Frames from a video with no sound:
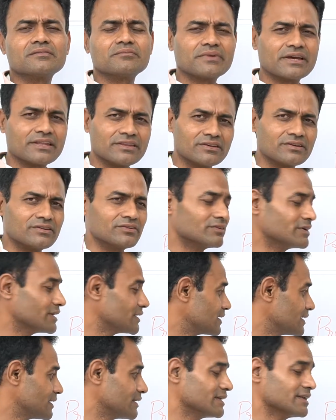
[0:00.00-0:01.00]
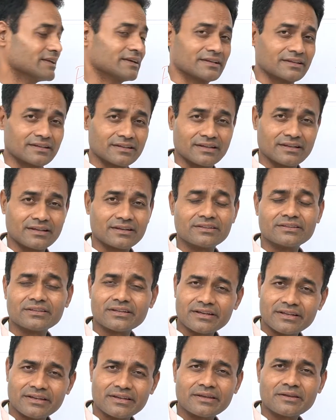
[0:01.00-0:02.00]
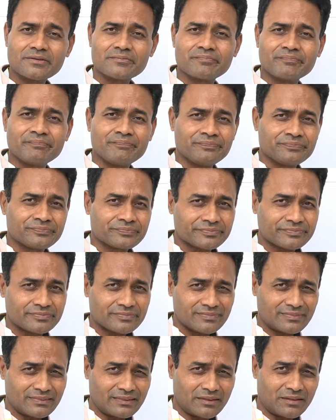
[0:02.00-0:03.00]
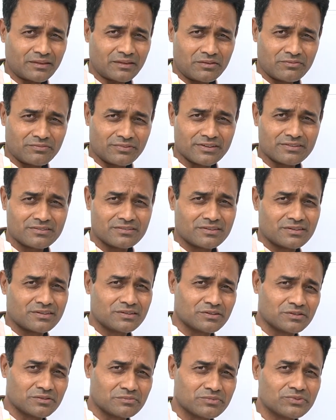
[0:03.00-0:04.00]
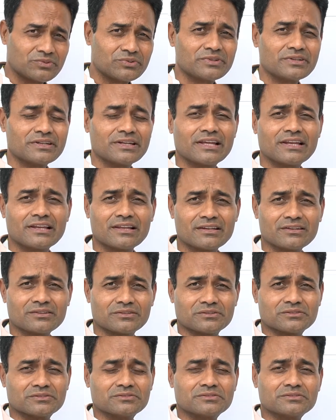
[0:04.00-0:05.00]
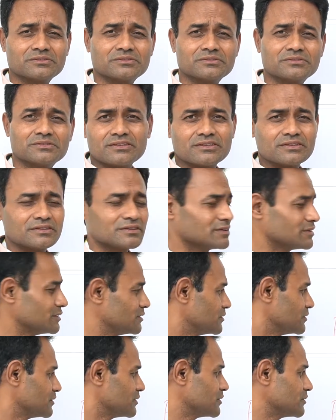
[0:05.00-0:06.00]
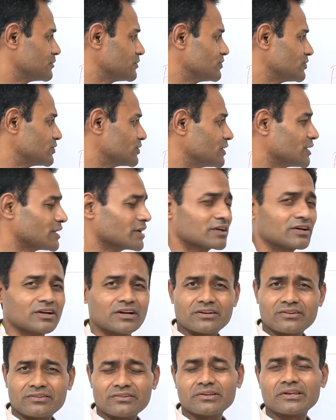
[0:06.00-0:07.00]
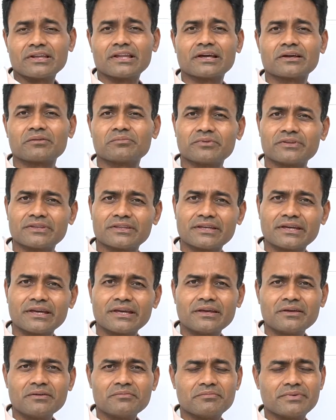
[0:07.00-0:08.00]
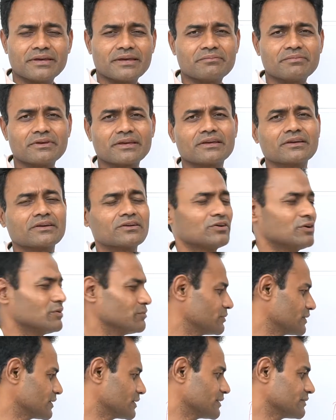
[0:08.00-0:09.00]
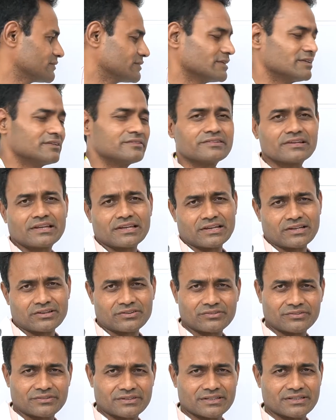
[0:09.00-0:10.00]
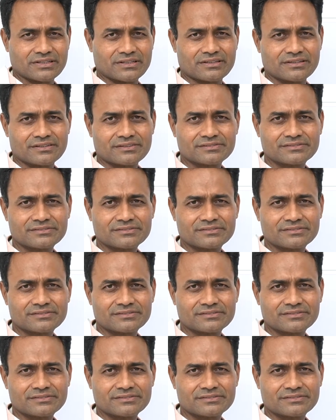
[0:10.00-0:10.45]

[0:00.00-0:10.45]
మెదడు ఇట్లాంటివన్నీ అందుకని ఫస్ట్ మూడు నెలలు షుగర్ కంట్రోల్ లేకపోతే బేబీకి కాంప్లికేషన్ చాలా ఎక్కువ ఉంటుంది